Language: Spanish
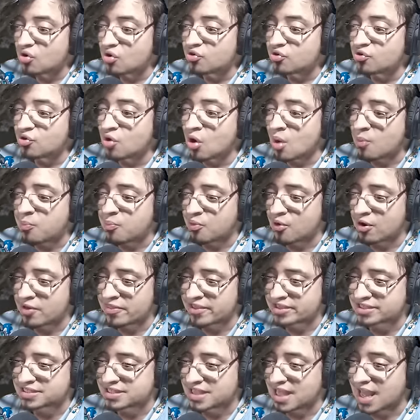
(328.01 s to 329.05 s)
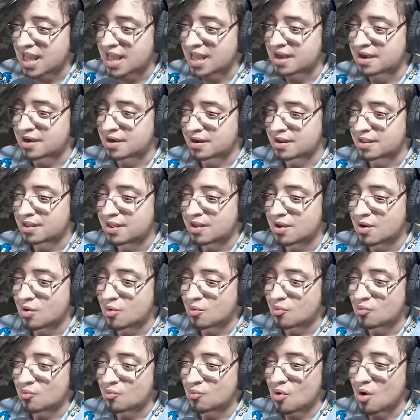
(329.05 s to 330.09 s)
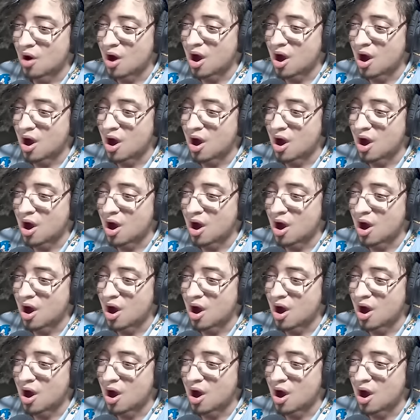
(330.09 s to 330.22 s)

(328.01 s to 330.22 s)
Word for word: ¡No puede ser! ¡Wow!